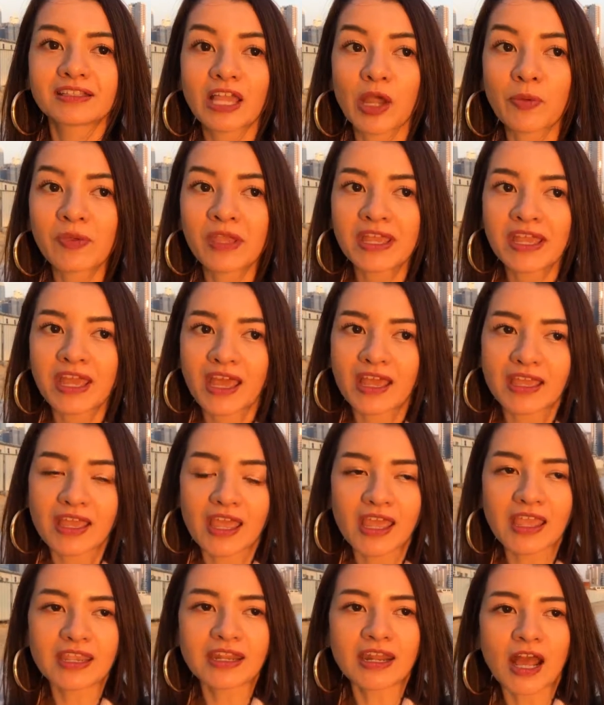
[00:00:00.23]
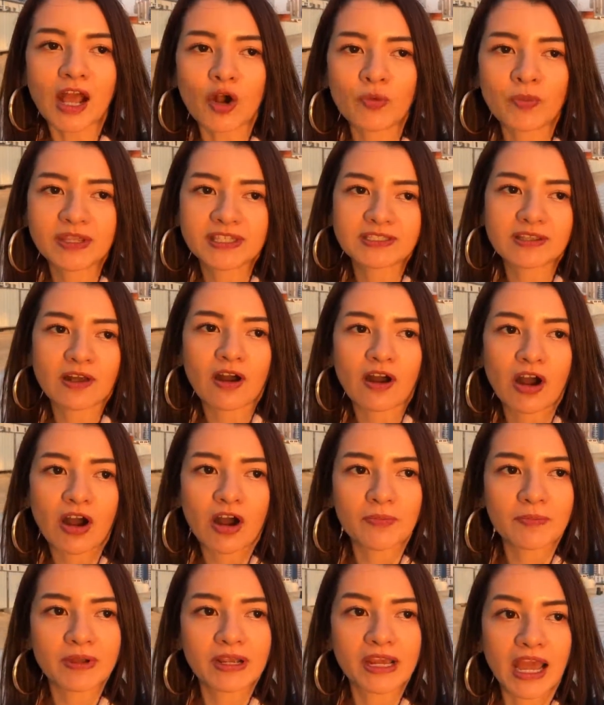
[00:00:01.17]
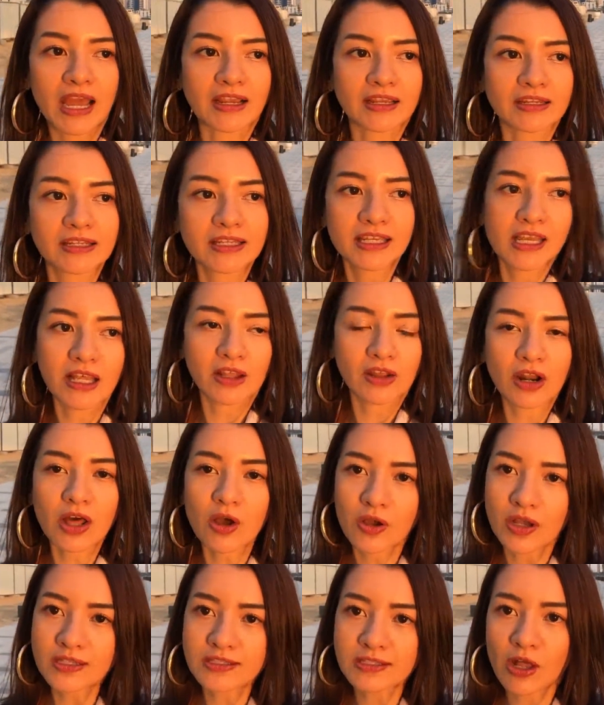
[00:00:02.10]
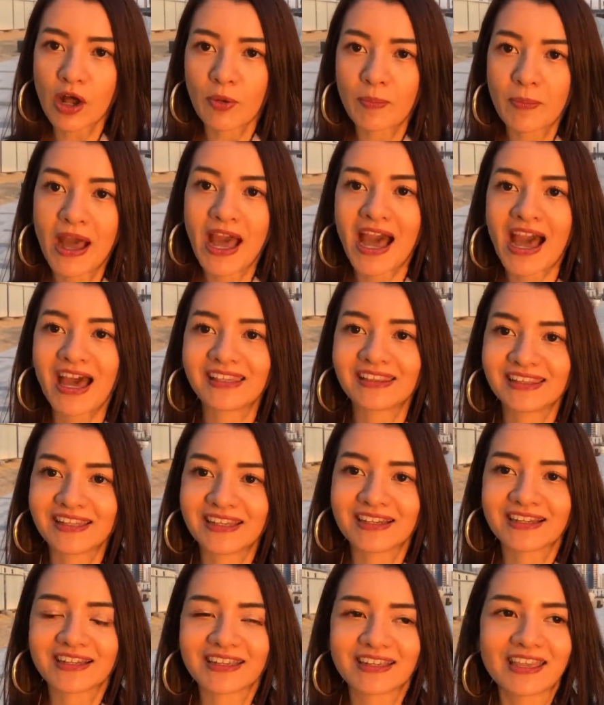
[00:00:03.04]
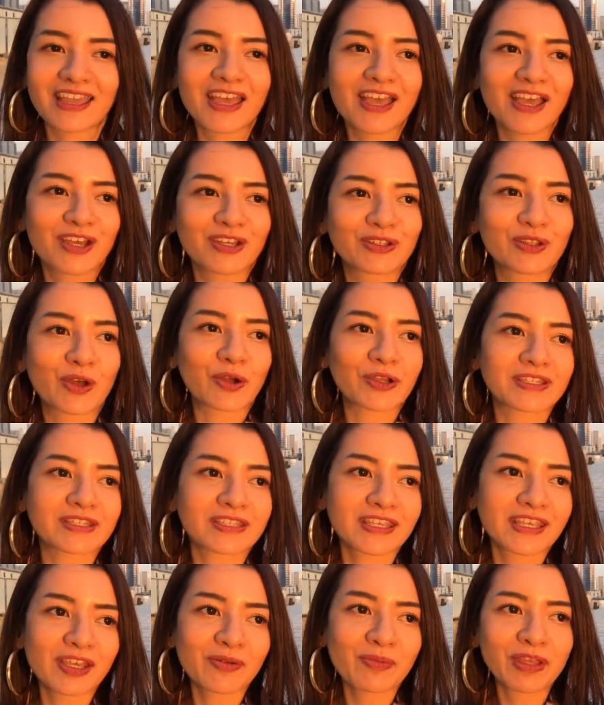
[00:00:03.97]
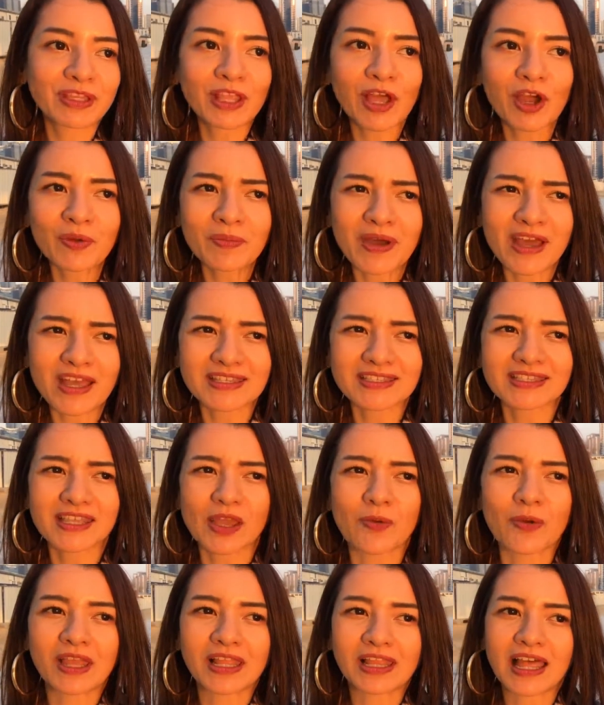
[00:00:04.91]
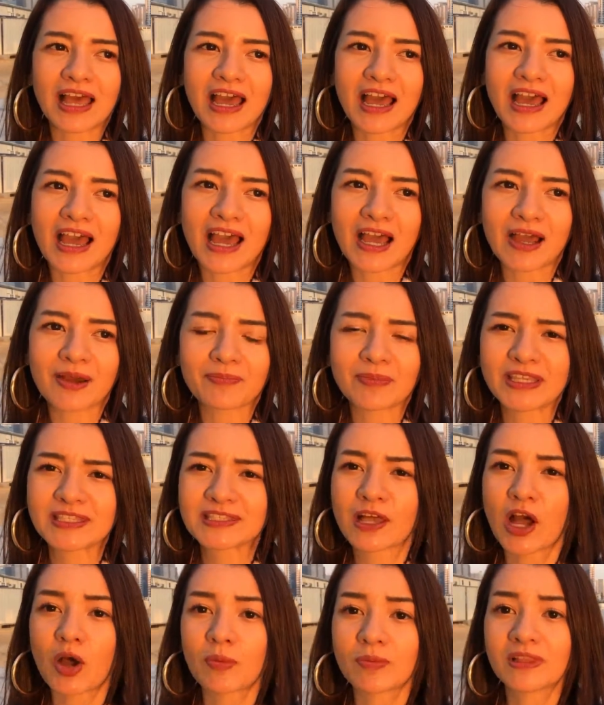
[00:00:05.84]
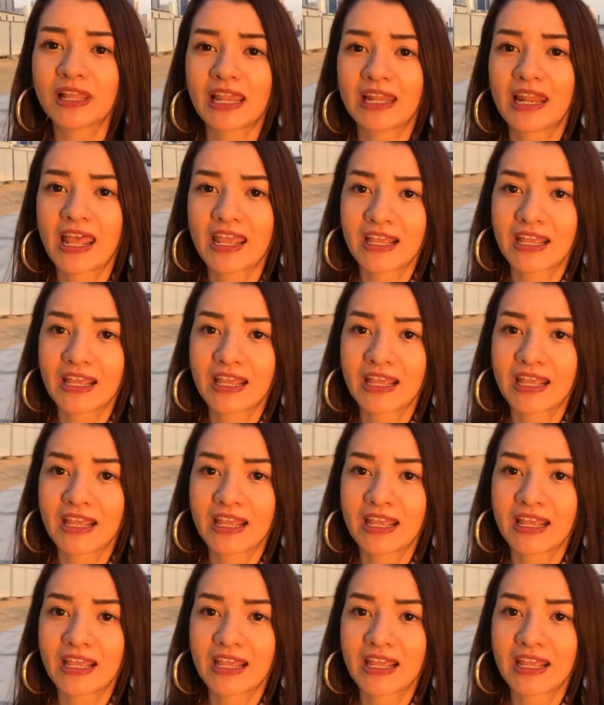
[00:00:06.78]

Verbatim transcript: ทำยังไงให้เราไปสอบครั้งเดียวแล้วเราก็สอบผ่านเลย โดยที่ไม่ต้องมาเสียเวลาไปสอบหลา